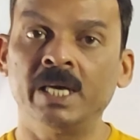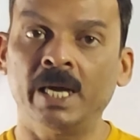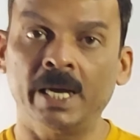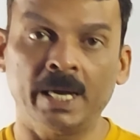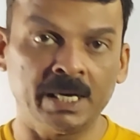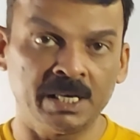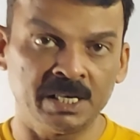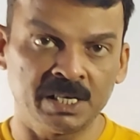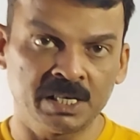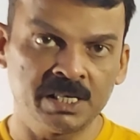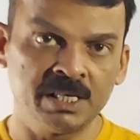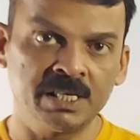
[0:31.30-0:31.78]

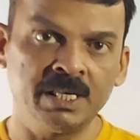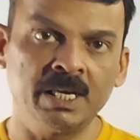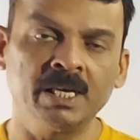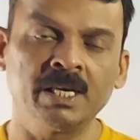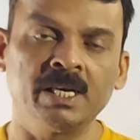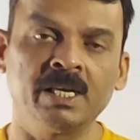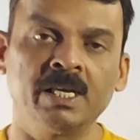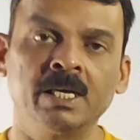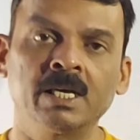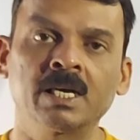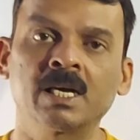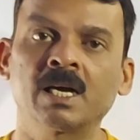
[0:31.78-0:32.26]
कि एन
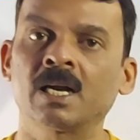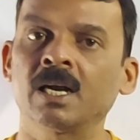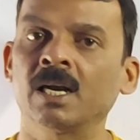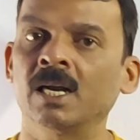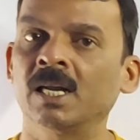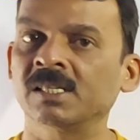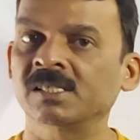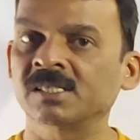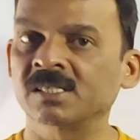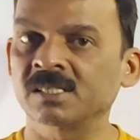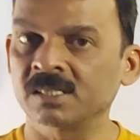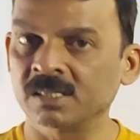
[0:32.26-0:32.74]
ने
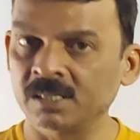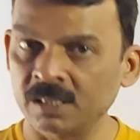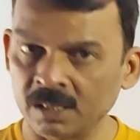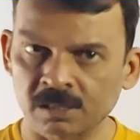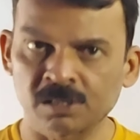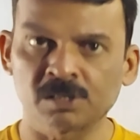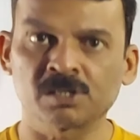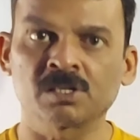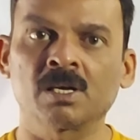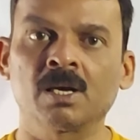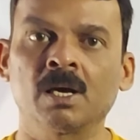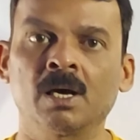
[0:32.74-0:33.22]
क्लास
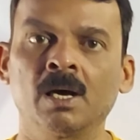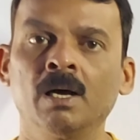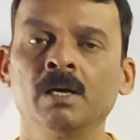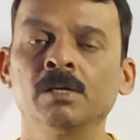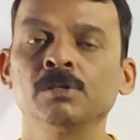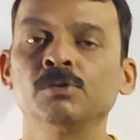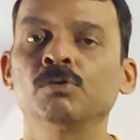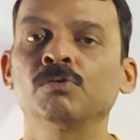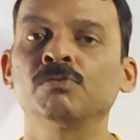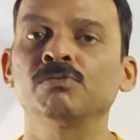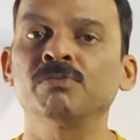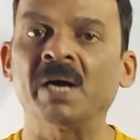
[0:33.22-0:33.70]
सिक्स का
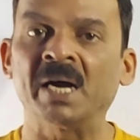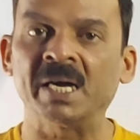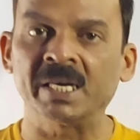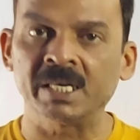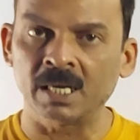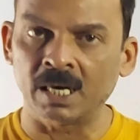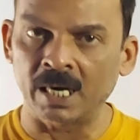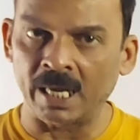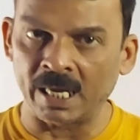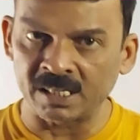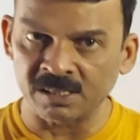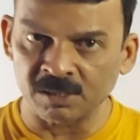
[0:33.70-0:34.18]
जो
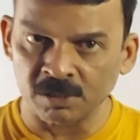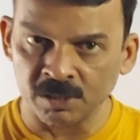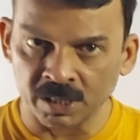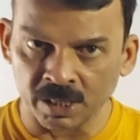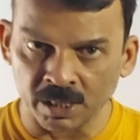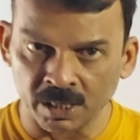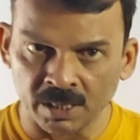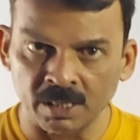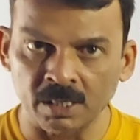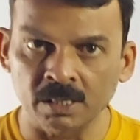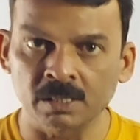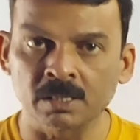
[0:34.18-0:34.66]
फाइनल
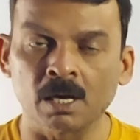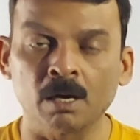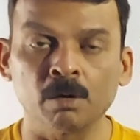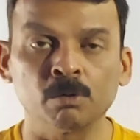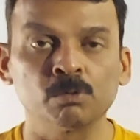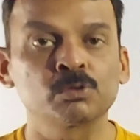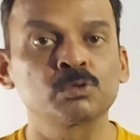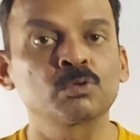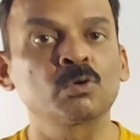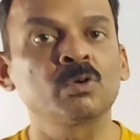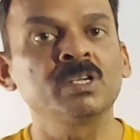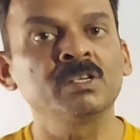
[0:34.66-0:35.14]
आंसर की
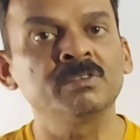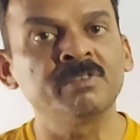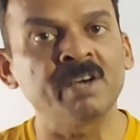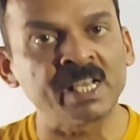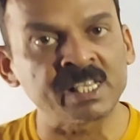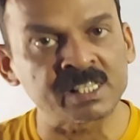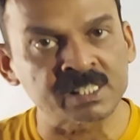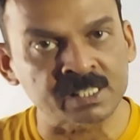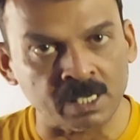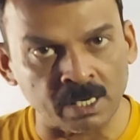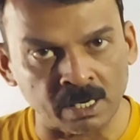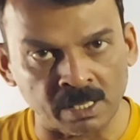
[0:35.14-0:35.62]
था उसको
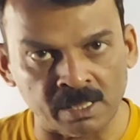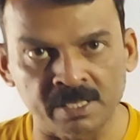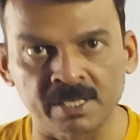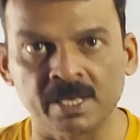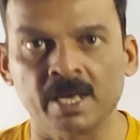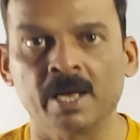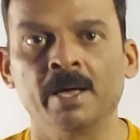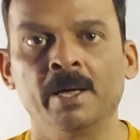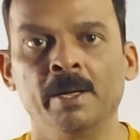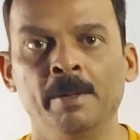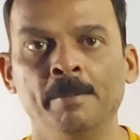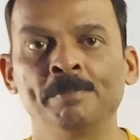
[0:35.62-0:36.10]
रिवाइज कर
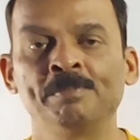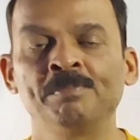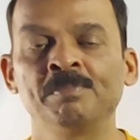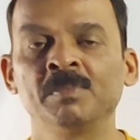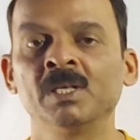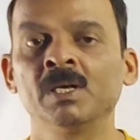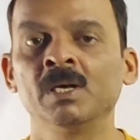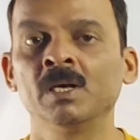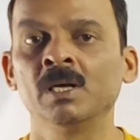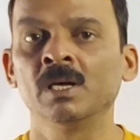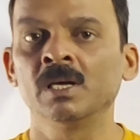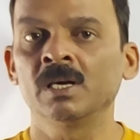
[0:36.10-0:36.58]
दिया है
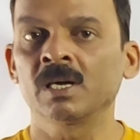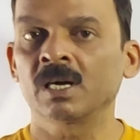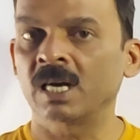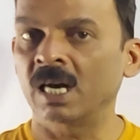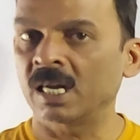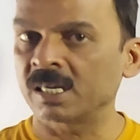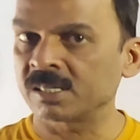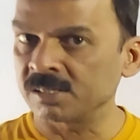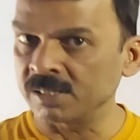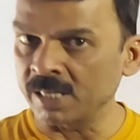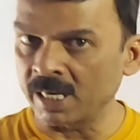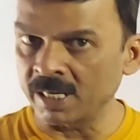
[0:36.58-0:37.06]

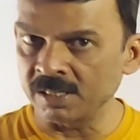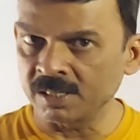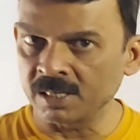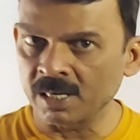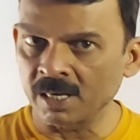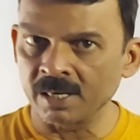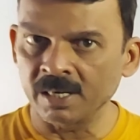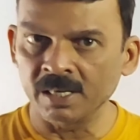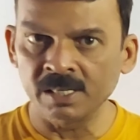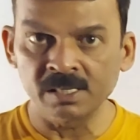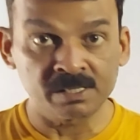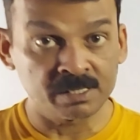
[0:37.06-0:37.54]
क्लास
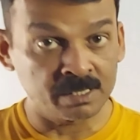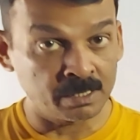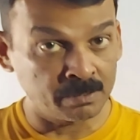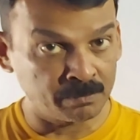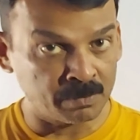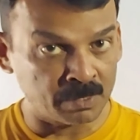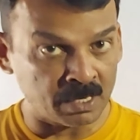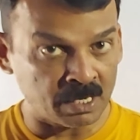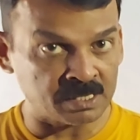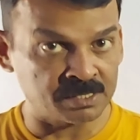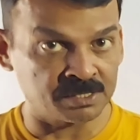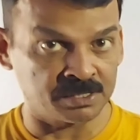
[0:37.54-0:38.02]
नाइन्थ का नहीं
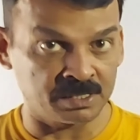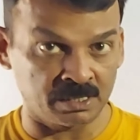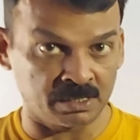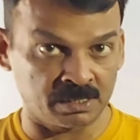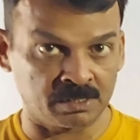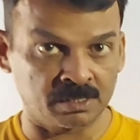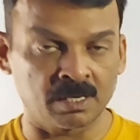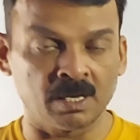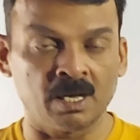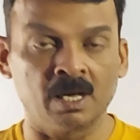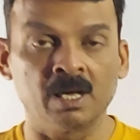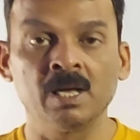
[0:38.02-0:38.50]
सिर्फ क्लास
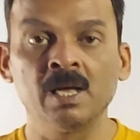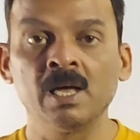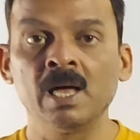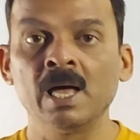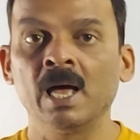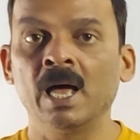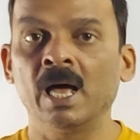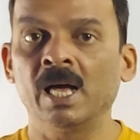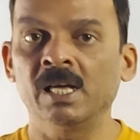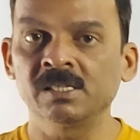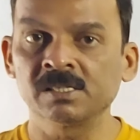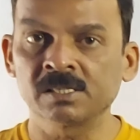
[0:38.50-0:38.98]
सिक्स का
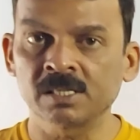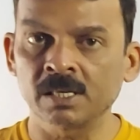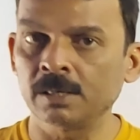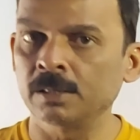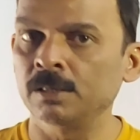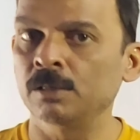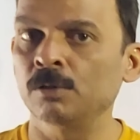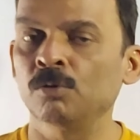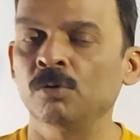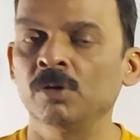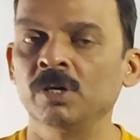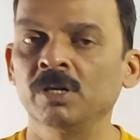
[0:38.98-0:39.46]

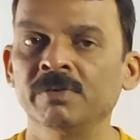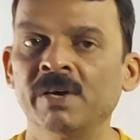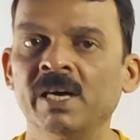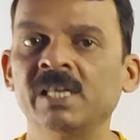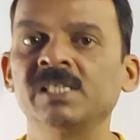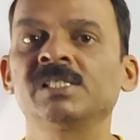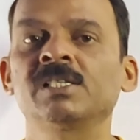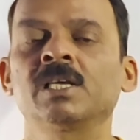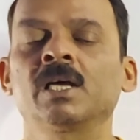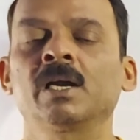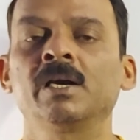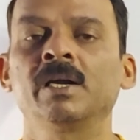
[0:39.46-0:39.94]
आंसर की को
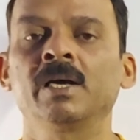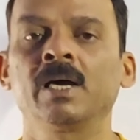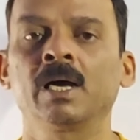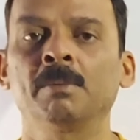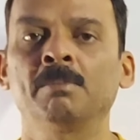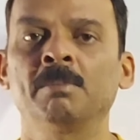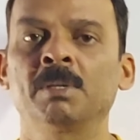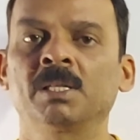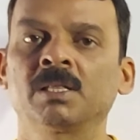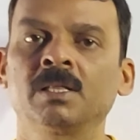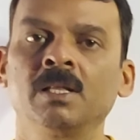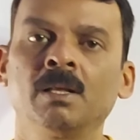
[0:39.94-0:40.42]
रिवाइज करने
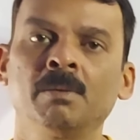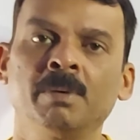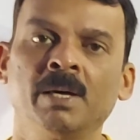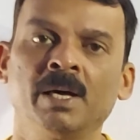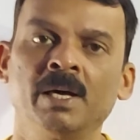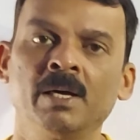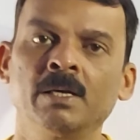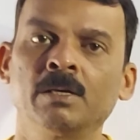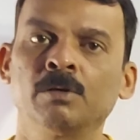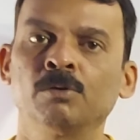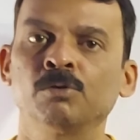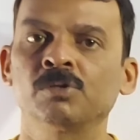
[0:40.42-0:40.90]
का मतलब
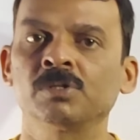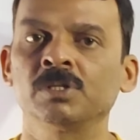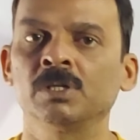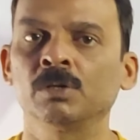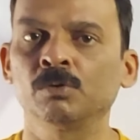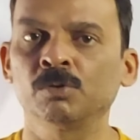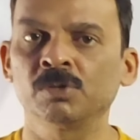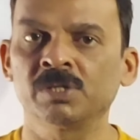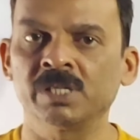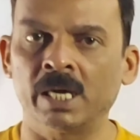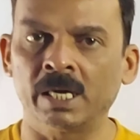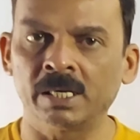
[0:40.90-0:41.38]
है कि
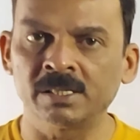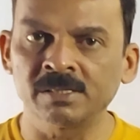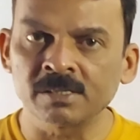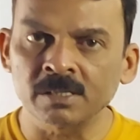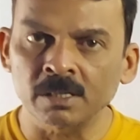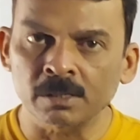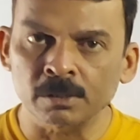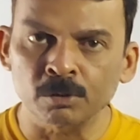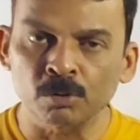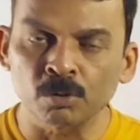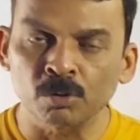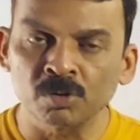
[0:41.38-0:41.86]
उसने कुछ
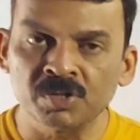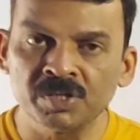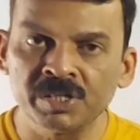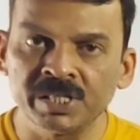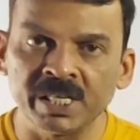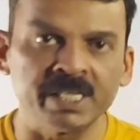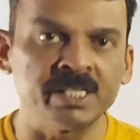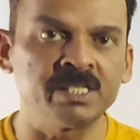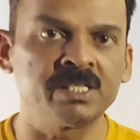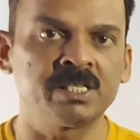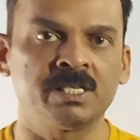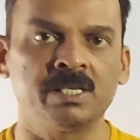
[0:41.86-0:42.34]
आंसर्स को
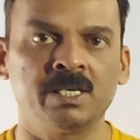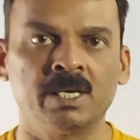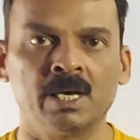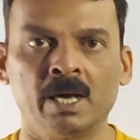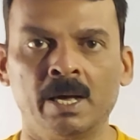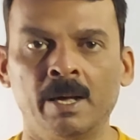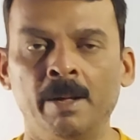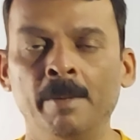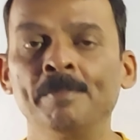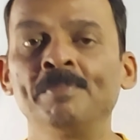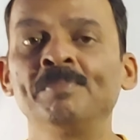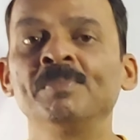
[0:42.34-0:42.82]
चेंज
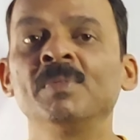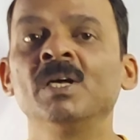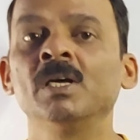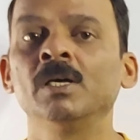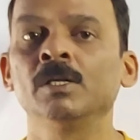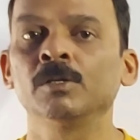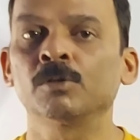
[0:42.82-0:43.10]
किया है